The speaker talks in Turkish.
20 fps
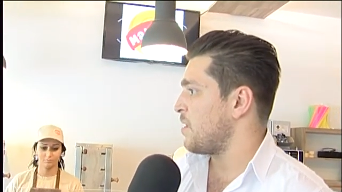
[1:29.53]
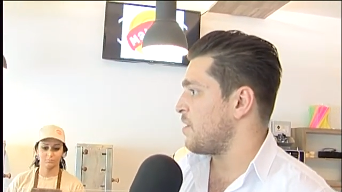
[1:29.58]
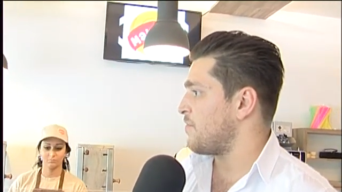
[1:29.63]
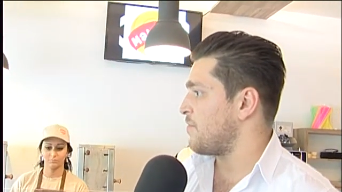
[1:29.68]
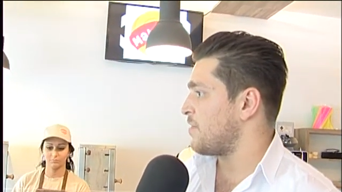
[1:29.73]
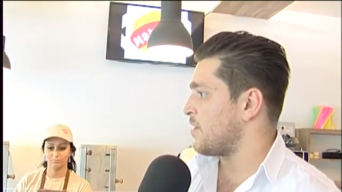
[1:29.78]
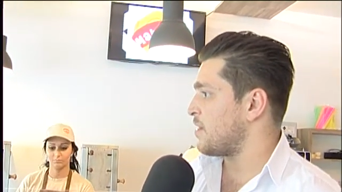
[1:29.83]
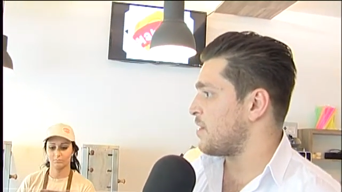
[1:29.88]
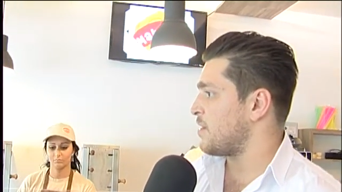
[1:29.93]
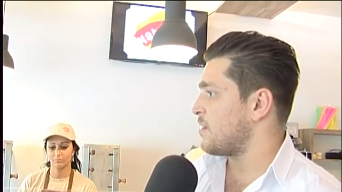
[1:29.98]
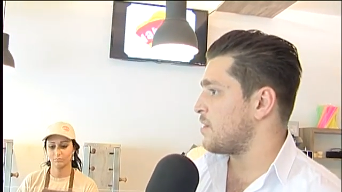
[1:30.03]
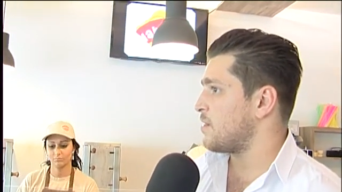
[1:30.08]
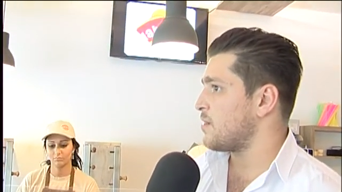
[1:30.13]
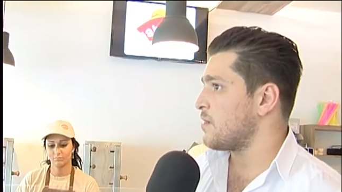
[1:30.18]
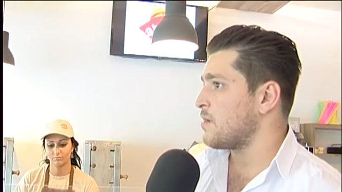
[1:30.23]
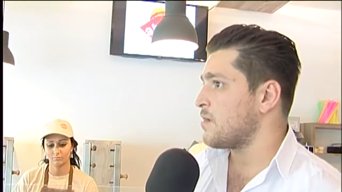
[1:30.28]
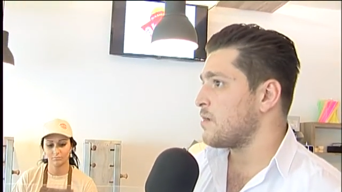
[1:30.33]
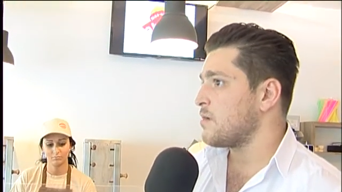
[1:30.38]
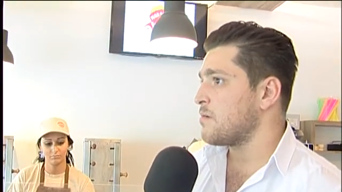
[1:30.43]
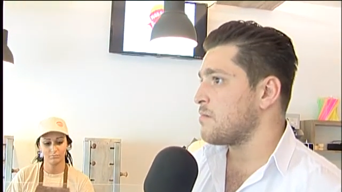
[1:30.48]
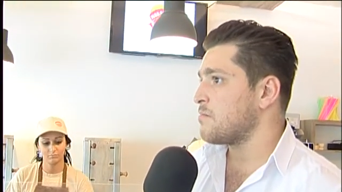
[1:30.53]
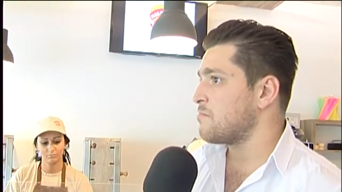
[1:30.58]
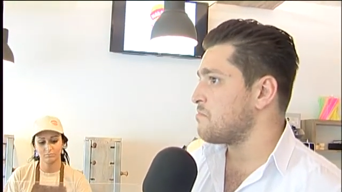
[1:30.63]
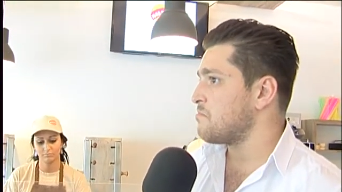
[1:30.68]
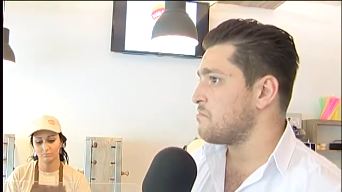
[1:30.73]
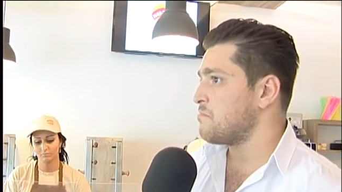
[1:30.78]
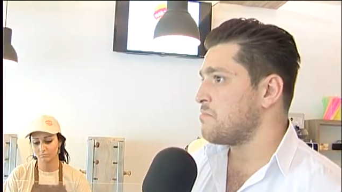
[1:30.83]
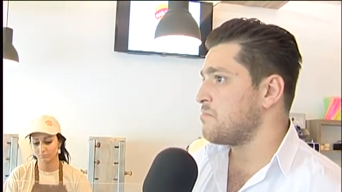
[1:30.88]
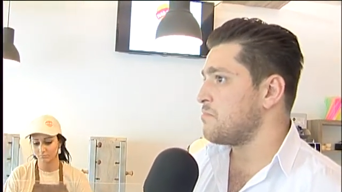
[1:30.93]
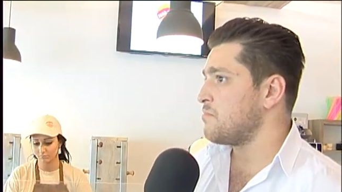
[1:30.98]
Ve e,
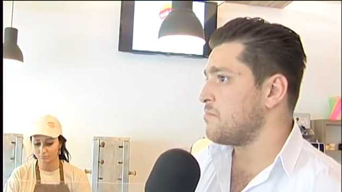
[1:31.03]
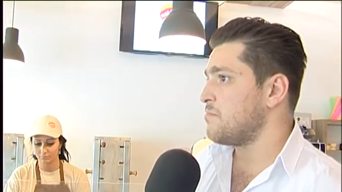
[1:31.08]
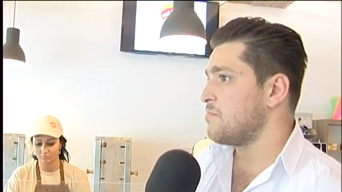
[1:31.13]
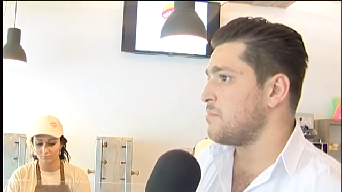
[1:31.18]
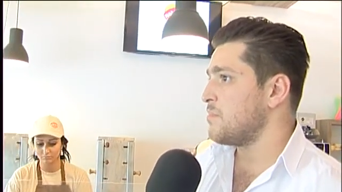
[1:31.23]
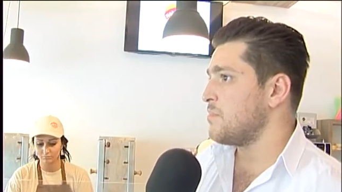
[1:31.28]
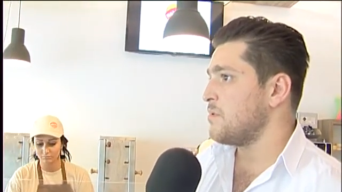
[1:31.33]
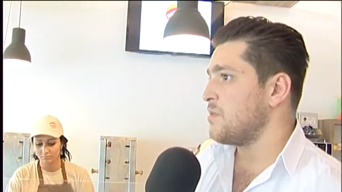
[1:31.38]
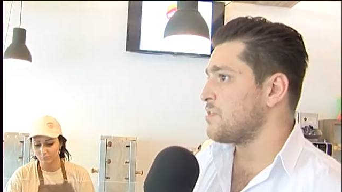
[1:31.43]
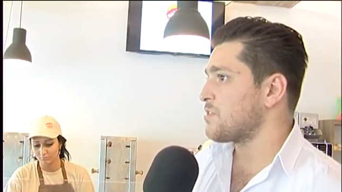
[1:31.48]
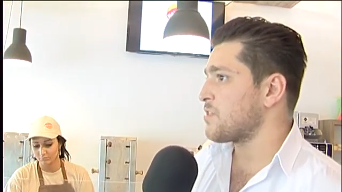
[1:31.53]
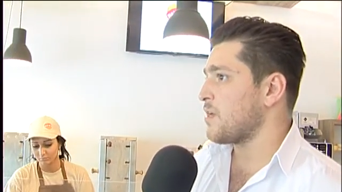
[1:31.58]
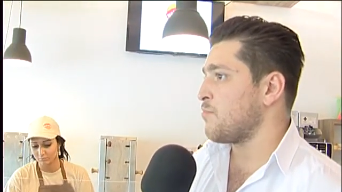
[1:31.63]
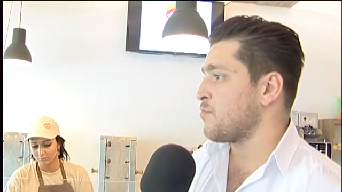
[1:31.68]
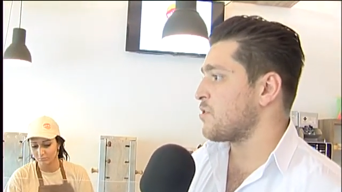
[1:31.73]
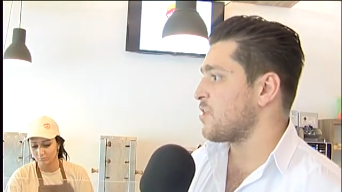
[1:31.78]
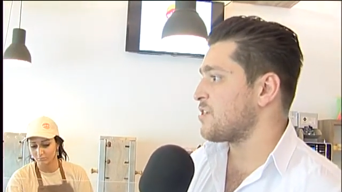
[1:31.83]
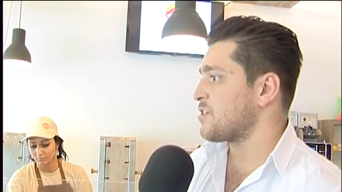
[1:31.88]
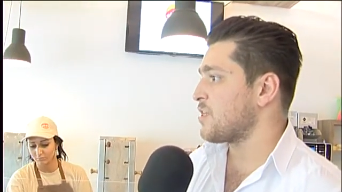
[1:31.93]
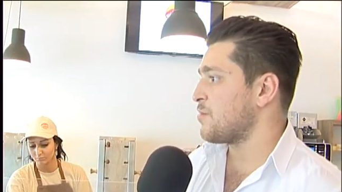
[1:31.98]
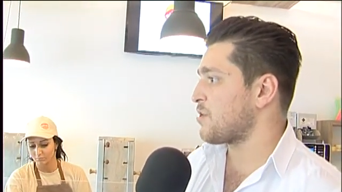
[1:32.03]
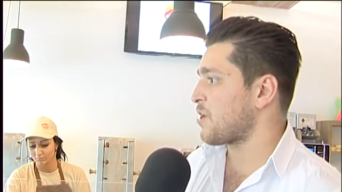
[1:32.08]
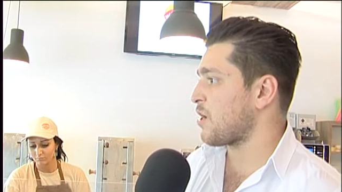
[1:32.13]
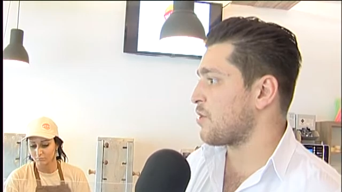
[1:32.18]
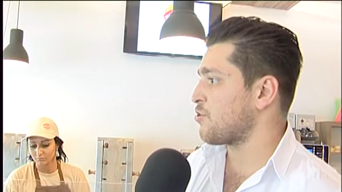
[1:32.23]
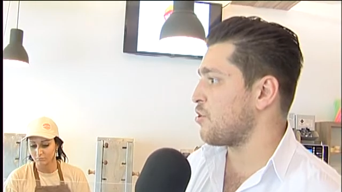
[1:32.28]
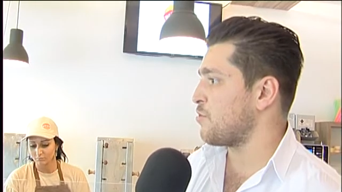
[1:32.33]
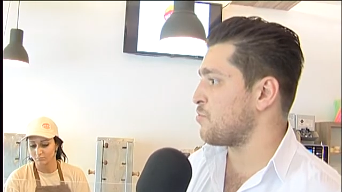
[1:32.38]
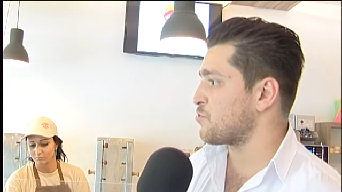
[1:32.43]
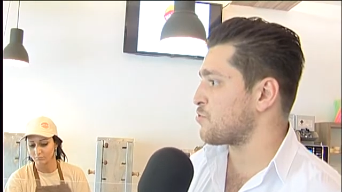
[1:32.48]
İstanbul'da işte bir
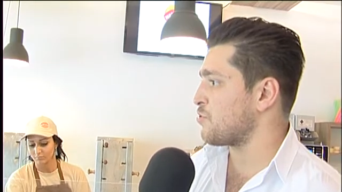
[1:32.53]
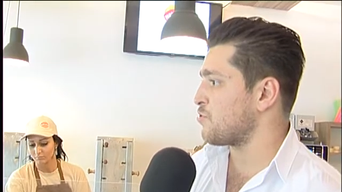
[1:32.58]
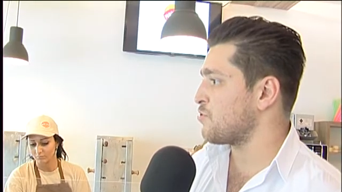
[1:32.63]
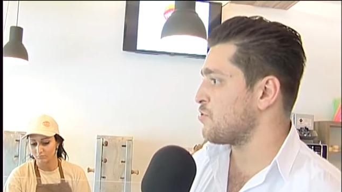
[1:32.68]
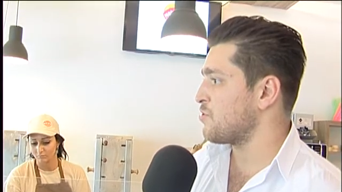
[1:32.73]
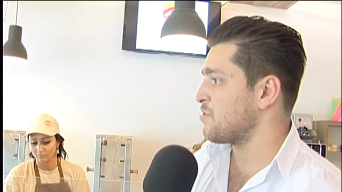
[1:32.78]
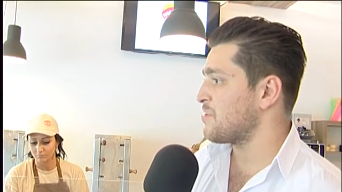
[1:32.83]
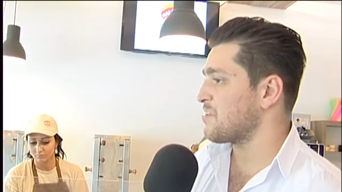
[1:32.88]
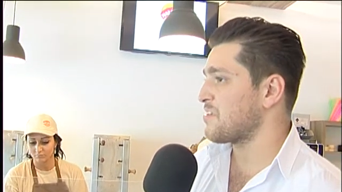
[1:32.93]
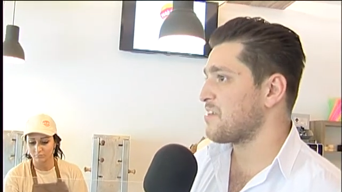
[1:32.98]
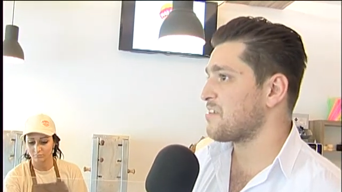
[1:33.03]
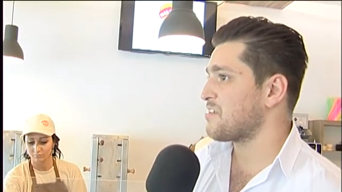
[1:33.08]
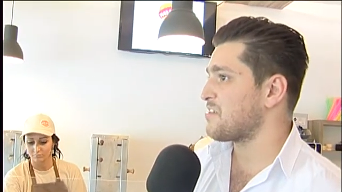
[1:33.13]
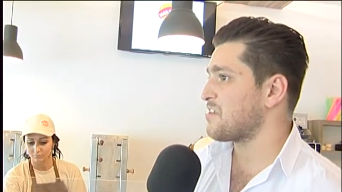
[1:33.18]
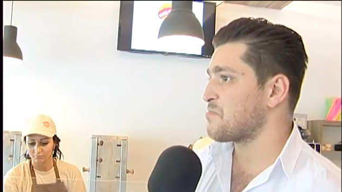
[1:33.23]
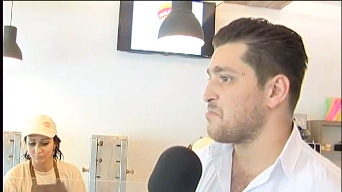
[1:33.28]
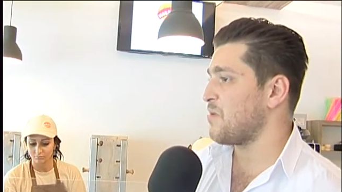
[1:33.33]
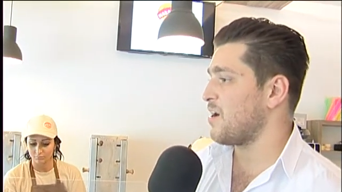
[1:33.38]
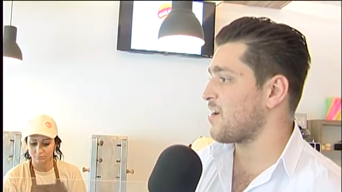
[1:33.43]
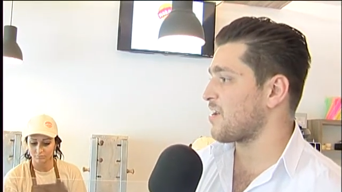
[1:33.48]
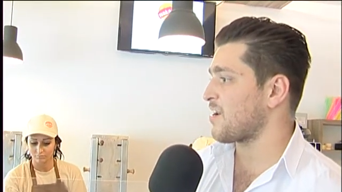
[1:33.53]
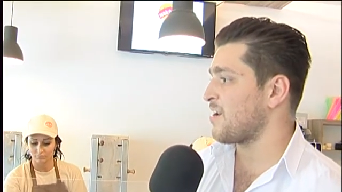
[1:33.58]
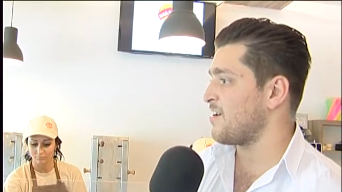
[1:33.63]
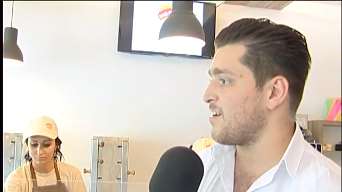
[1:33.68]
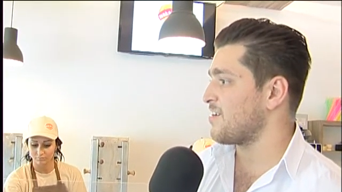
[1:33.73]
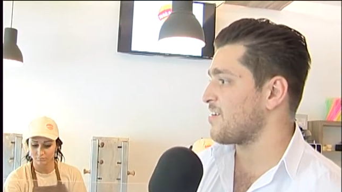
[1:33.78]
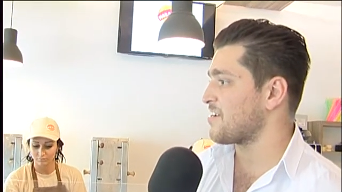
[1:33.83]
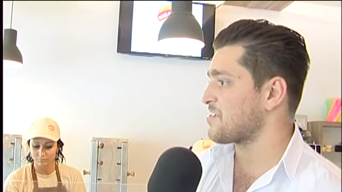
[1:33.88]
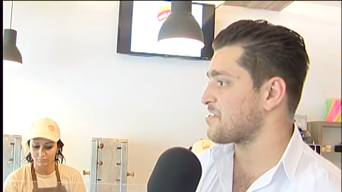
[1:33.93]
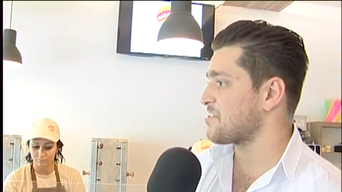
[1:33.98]
randevumuz oldu. Gittik makarayı
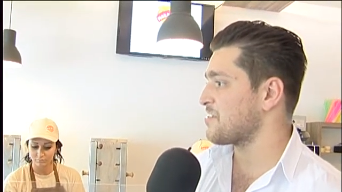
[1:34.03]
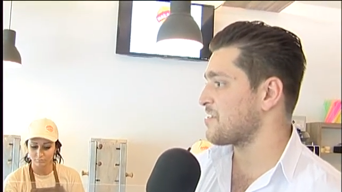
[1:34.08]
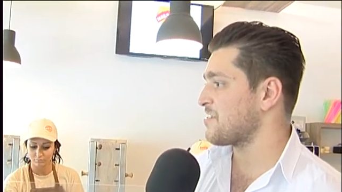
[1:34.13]
anlaştık.